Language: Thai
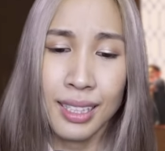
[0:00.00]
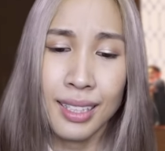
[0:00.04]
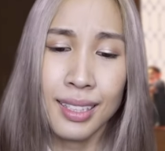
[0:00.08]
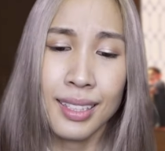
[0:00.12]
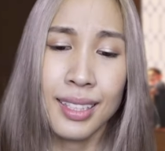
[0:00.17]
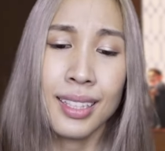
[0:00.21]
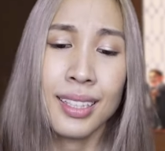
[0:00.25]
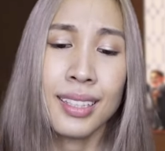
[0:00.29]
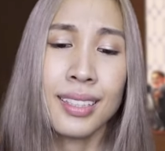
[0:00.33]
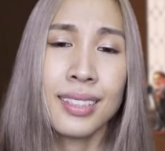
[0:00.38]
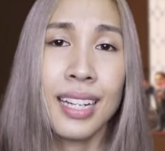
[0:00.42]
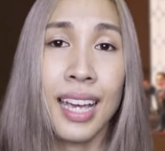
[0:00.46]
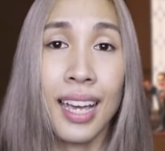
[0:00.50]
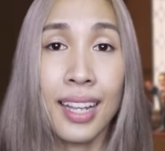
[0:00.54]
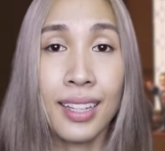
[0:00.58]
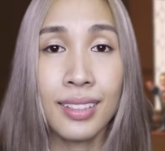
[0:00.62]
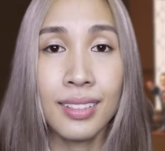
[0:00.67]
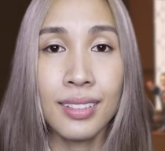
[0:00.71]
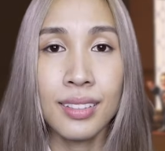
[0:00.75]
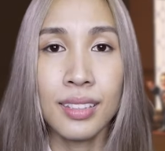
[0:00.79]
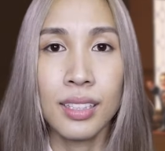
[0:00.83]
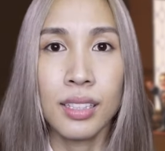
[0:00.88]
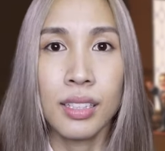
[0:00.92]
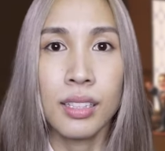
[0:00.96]
ดังนั้น
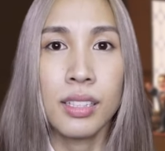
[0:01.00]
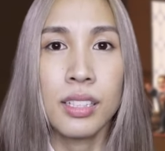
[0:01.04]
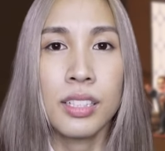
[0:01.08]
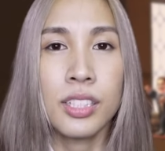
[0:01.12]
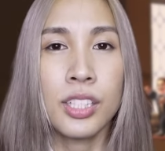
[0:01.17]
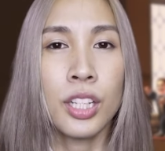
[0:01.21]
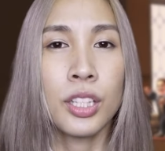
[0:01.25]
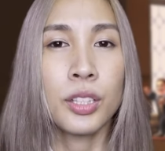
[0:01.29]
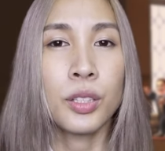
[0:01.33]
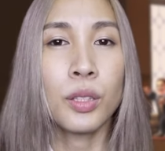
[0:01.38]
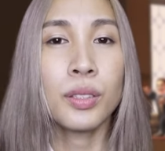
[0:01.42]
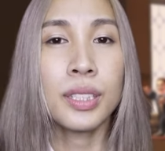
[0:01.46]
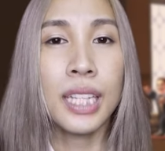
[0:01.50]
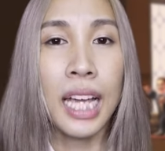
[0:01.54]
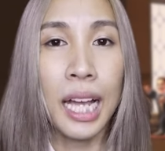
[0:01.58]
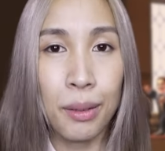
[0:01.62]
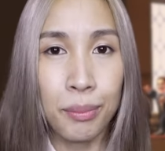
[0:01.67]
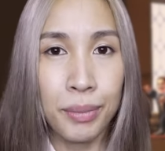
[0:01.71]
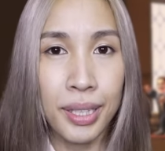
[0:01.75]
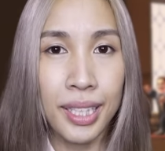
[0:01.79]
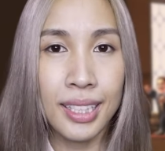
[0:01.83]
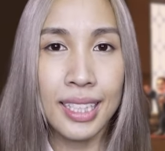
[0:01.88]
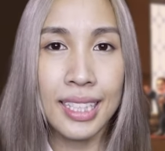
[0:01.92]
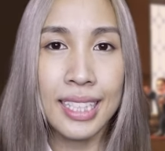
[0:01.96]
ฉันต้อง
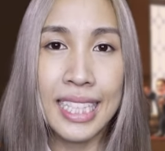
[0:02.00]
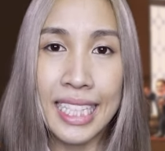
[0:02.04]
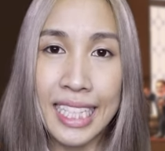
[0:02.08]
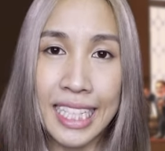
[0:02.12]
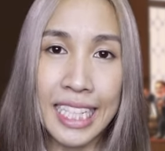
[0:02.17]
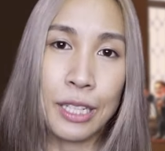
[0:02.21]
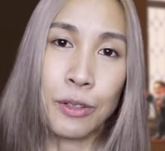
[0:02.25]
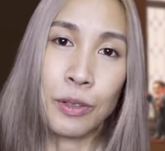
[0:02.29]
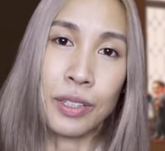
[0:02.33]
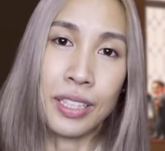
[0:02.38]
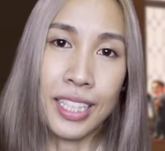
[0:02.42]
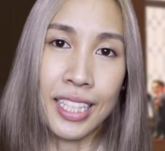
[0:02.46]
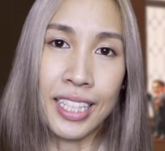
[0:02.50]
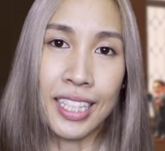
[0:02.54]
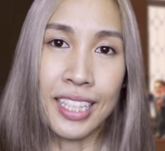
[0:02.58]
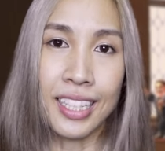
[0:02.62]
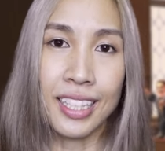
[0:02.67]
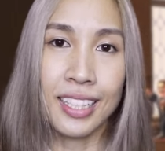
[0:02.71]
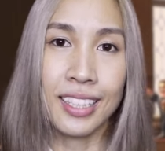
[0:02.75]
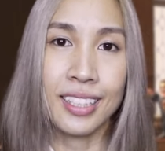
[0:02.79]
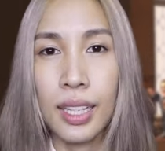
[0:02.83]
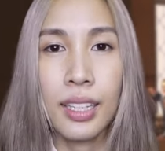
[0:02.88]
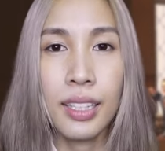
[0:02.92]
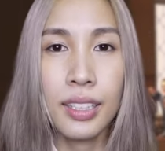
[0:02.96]
ทำให้ได้ดีกว่านี้
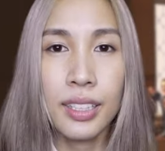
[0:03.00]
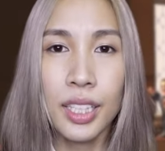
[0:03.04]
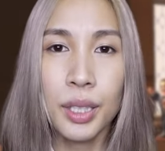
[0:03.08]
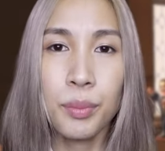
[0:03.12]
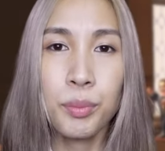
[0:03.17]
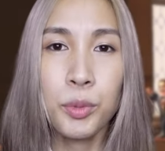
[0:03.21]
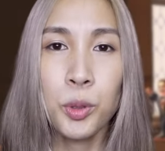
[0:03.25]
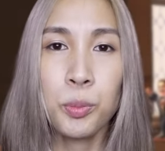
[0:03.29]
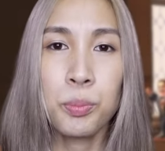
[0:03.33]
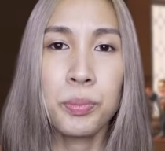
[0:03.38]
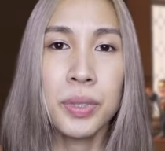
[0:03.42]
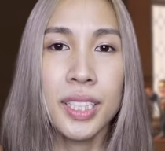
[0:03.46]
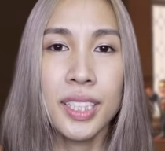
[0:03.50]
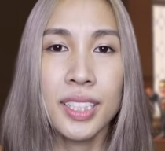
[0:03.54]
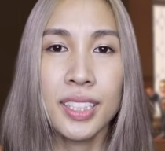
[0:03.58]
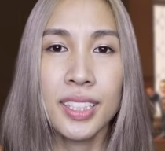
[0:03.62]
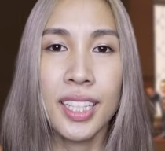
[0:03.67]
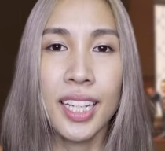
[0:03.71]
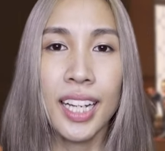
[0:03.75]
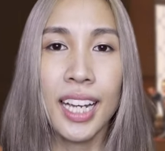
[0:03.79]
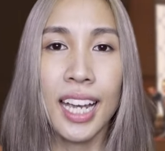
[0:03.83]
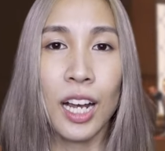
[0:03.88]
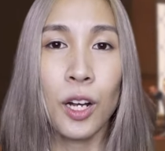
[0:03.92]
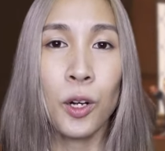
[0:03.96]
ในมุมหนึ่ง
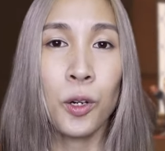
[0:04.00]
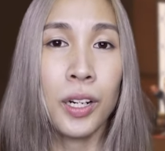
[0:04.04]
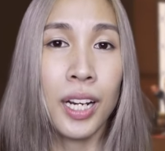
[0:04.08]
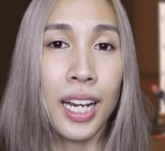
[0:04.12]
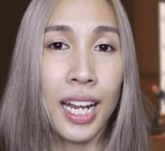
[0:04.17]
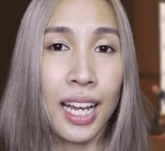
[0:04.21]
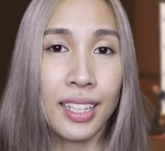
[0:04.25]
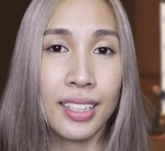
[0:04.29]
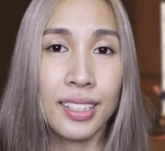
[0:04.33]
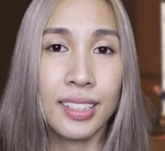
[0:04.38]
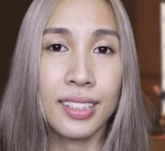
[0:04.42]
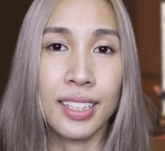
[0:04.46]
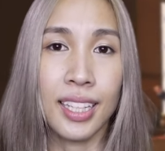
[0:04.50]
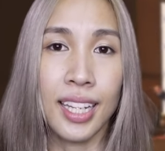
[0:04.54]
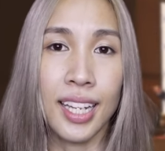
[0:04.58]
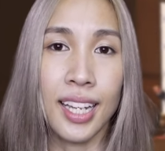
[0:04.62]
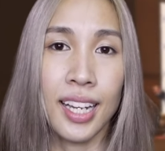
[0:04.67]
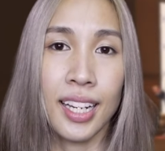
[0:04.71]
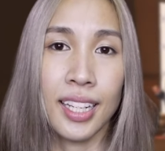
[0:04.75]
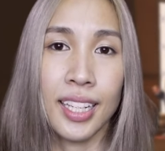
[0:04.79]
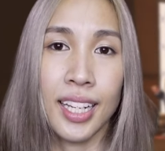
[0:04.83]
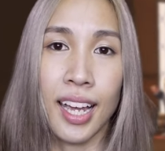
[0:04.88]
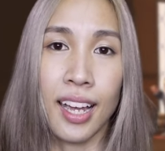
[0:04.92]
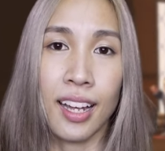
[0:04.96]
นะคะคนรักหนึ่งเอ
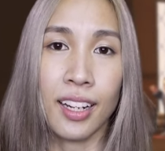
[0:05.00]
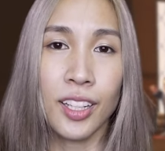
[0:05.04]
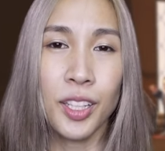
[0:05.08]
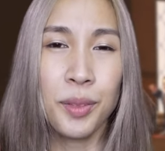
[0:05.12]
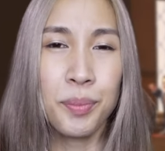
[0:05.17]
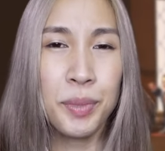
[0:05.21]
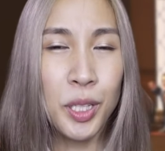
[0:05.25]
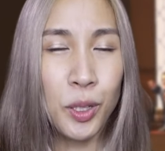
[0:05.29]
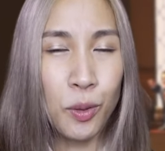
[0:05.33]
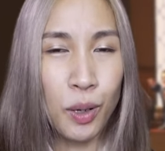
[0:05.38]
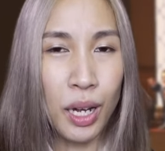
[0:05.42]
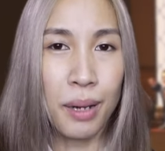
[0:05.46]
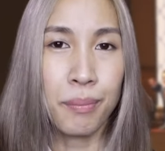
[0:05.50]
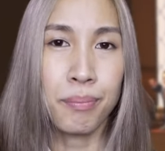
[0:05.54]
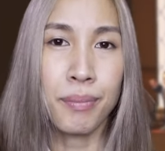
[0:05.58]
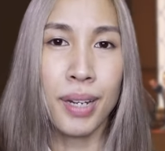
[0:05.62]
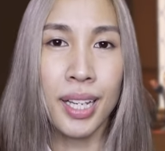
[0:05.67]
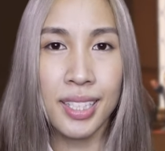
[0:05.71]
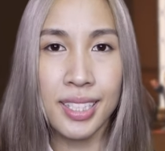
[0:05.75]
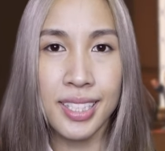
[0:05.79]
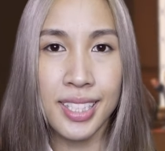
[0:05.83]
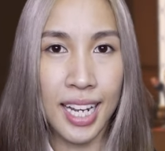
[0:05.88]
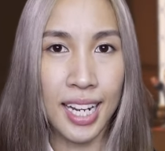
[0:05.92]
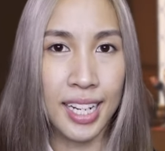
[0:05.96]
งเนี่ยก็มีความ
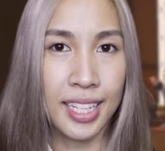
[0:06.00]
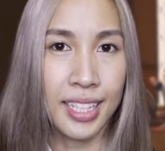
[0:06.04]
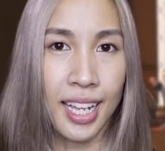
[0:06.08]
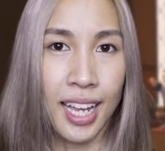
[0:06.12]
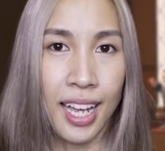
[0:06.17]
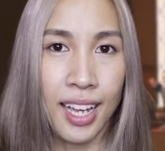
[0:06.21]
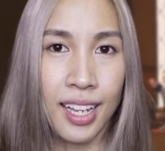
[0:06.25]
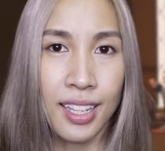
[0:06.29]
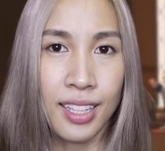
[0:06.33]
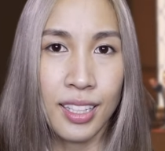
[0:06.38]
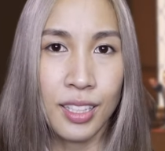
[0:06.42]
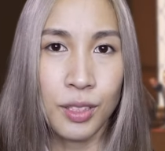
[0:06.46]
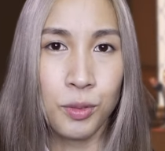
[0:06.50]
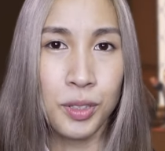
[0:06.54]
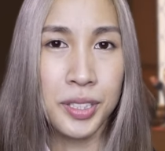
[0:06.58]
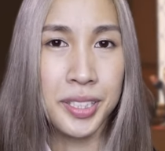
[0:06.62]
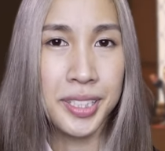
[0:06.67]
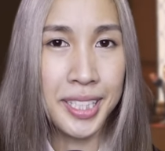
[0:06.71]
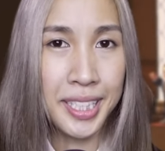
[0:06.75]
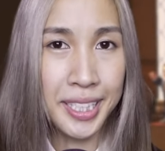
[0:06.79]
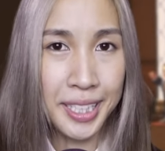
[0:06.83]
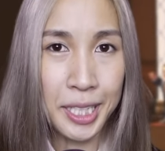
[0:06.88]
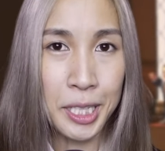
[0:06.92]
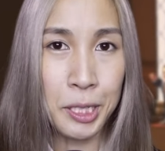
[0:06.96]
มั่นใจนะว่า
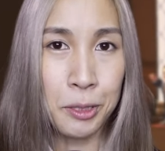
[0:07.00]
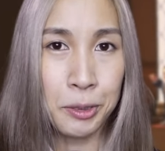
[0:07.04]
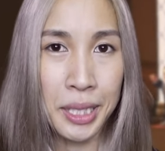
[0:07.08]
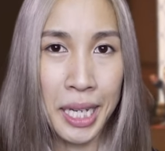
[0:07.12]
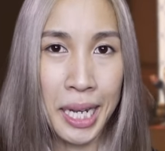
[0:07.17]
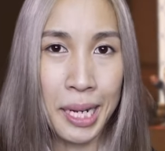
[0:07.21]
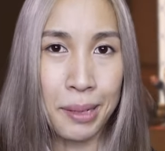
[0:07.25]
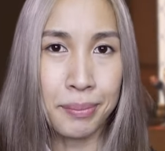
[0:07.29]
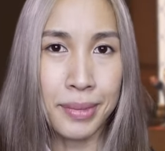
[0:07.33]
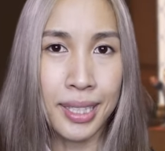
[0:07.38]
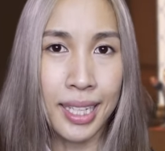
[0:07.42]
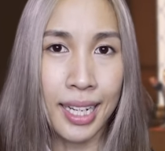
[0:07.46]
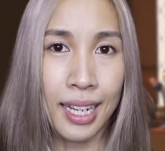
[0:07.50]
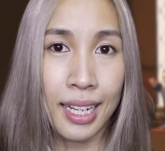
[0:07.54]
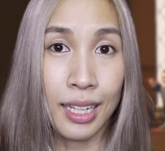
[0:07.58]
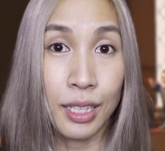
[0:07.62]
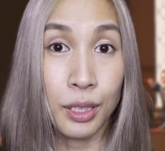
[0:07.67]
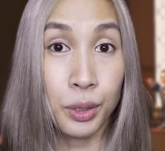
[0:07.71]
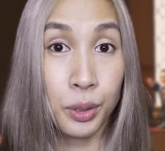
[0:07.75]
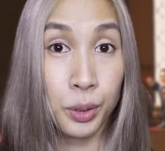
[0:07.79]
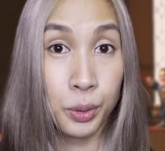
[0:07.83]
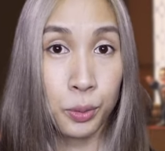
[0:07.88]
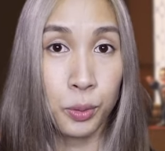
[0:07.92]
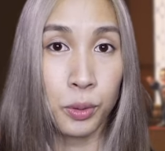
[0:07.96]
สิ่งที่เขาทำเนี่ย
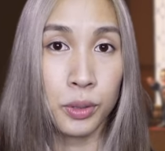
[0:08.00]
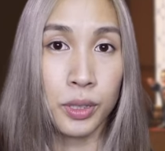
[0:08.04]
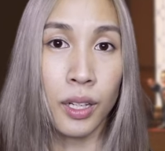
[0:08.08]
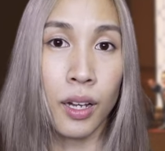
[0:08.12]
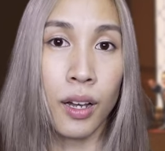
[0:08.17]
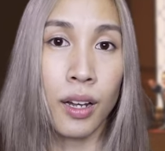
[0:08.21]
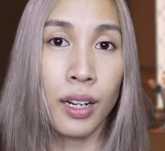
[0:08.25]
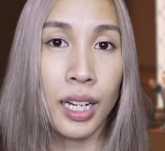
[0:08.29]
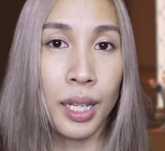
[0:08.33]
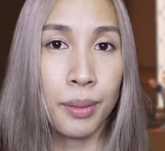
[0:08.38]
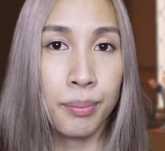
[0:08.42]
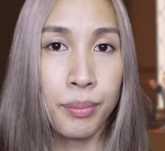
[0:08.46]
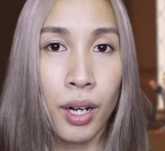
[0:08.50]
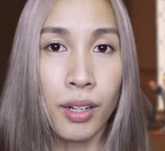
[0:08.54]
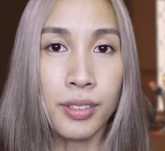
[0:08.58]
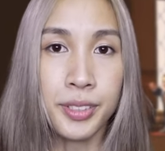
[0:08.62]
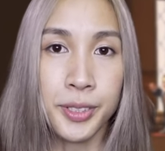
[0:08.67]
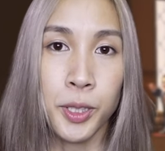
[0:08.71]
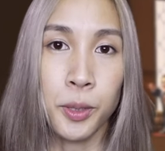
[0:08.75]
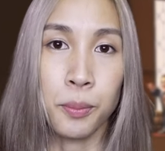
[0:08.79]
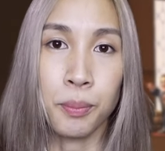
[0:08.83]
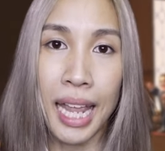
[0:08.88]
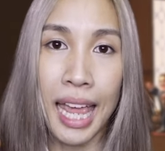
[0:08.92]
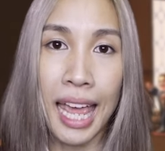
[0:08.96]
ถูกต้องและเหมาะ
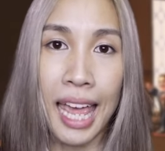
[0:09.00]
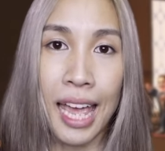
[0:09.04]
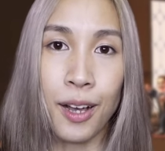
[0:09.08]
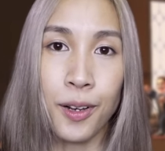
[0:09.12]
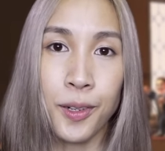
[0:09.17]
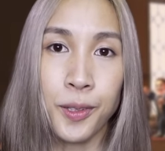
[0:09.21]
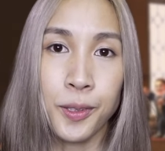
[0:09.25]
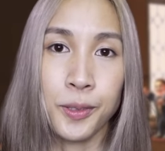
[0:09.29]
สมแล้ว